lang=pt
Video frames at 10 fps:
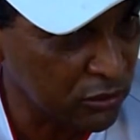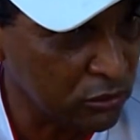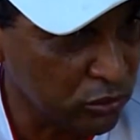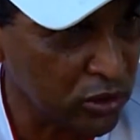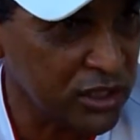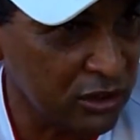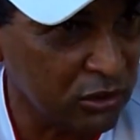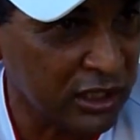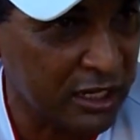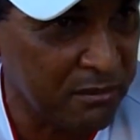o, o
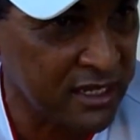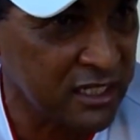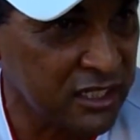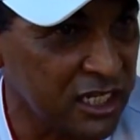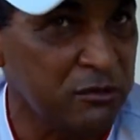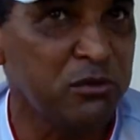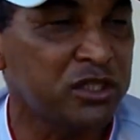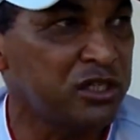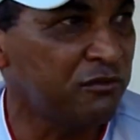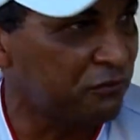torcedor também se
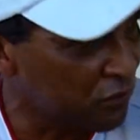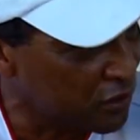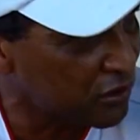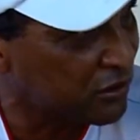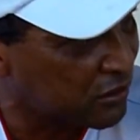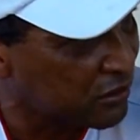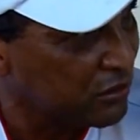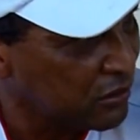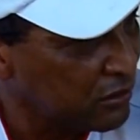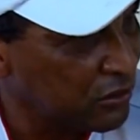desmotivou,
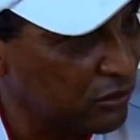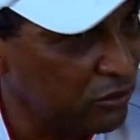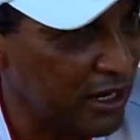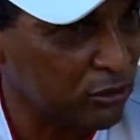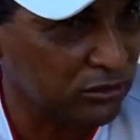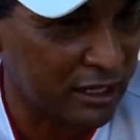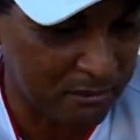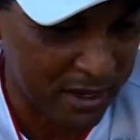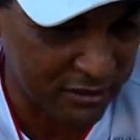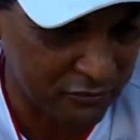não é com o
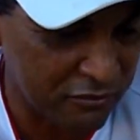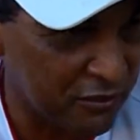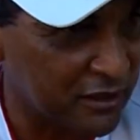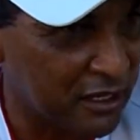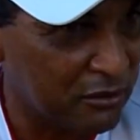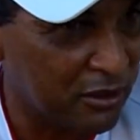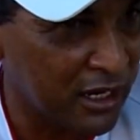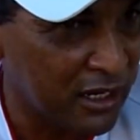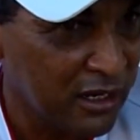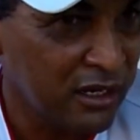trabalho que foi feito agora,
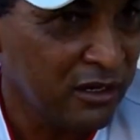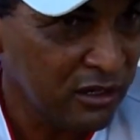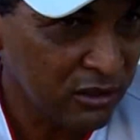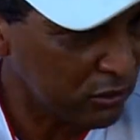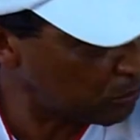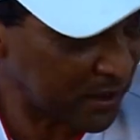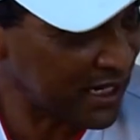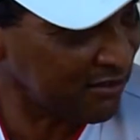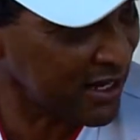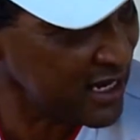com
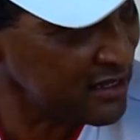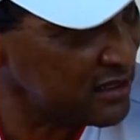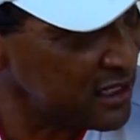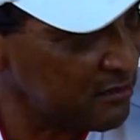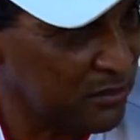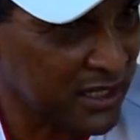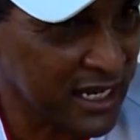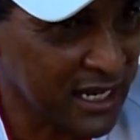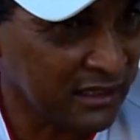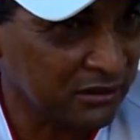o ir, sim,
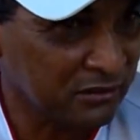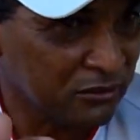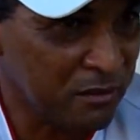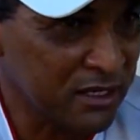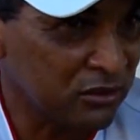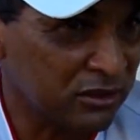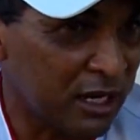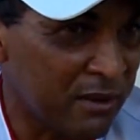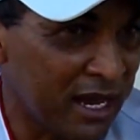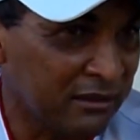porque começa o
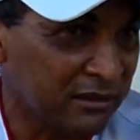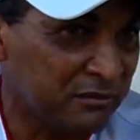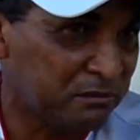trabalho,